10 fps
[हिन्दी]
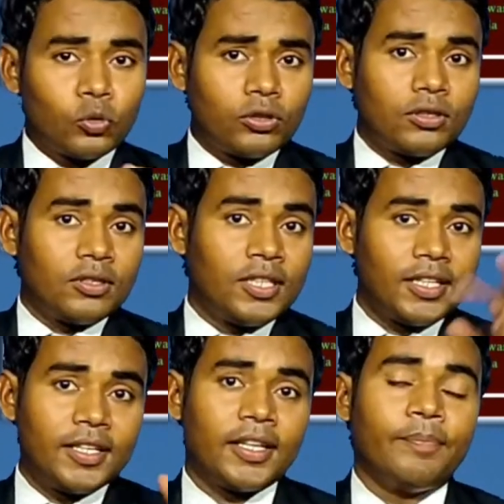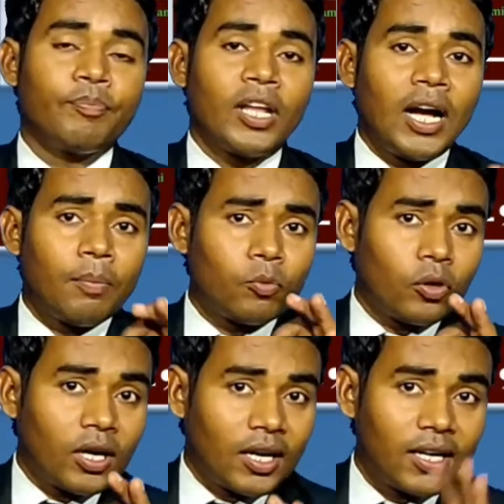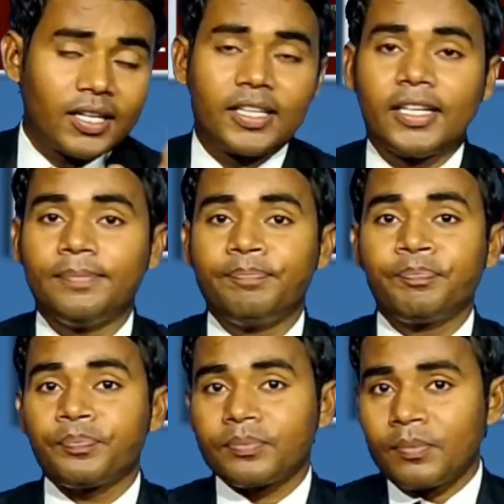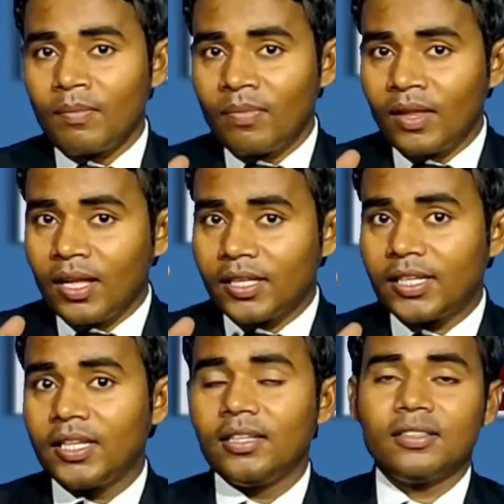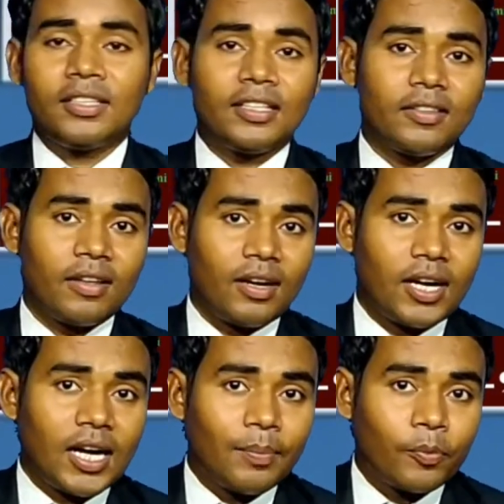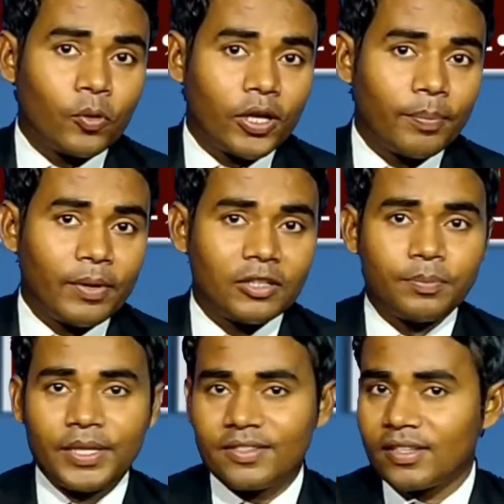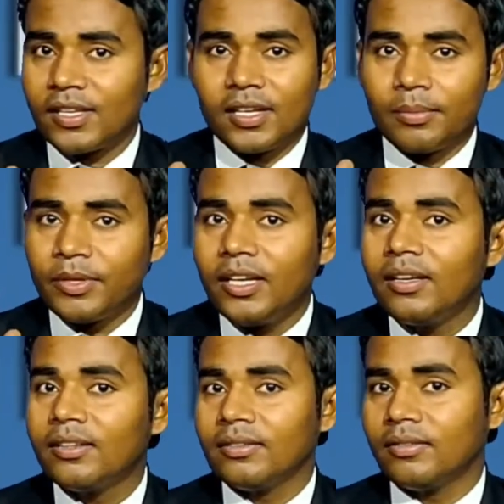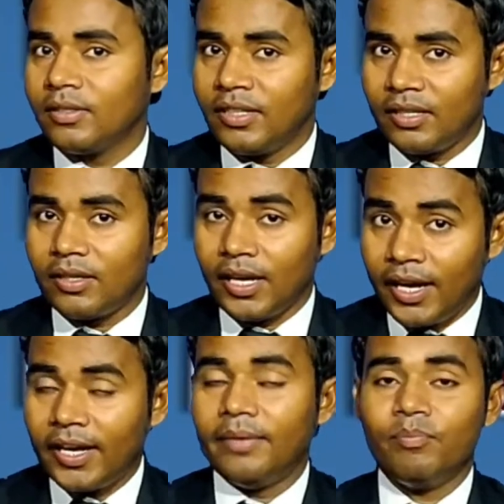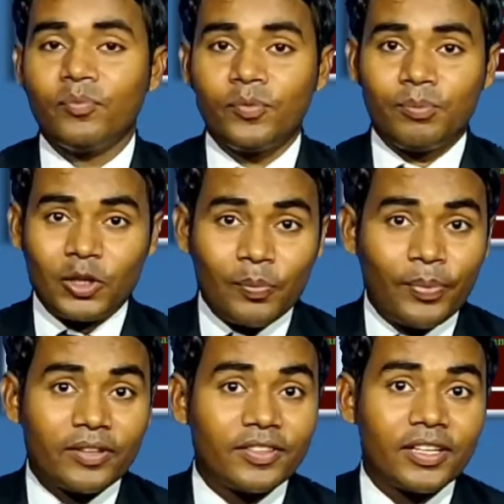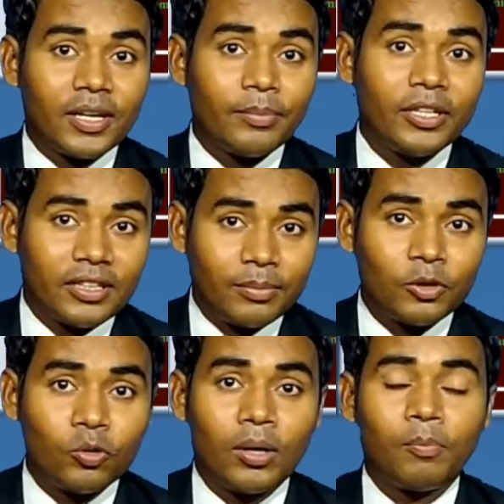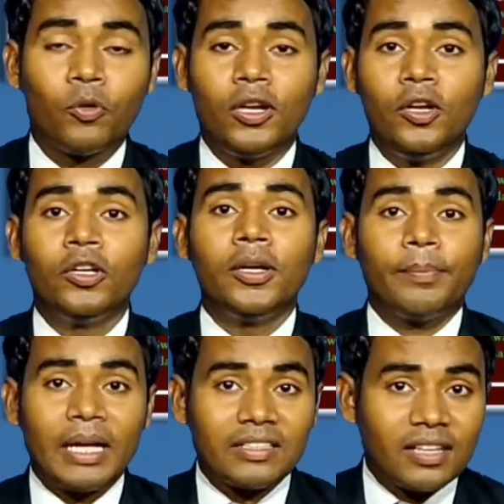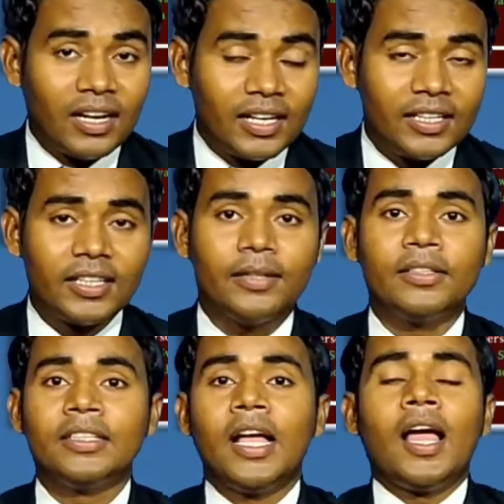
तो देखिए आपको करना क्या है कि देखिए सर आपके पास पैसे की कमी है मतलब पैसे की कमी है तभी तो आप बोल रहे पैसा नहीं है